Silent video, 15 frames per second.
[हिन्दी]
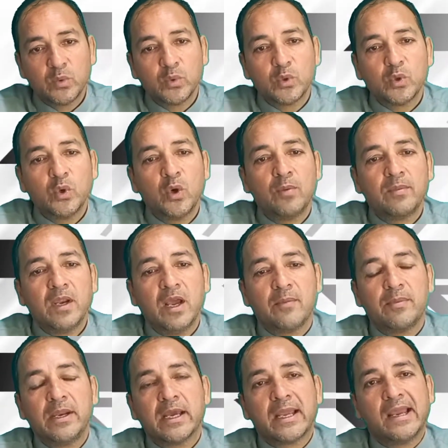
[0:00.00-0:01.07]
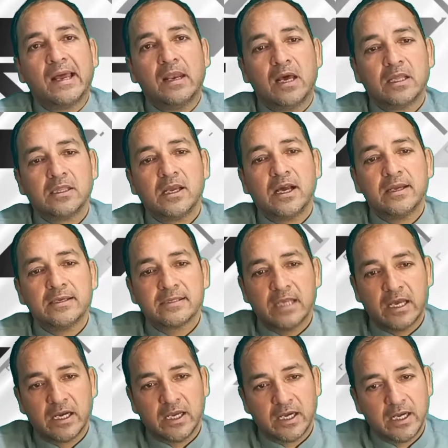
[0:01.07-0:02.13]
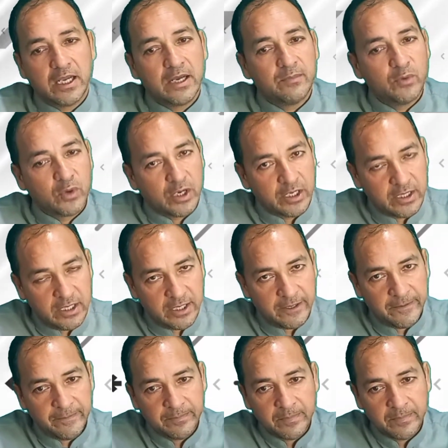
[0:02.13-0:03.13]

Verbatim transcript: उनको हमने अपने ख्याल का इजहार करने का मौका दिया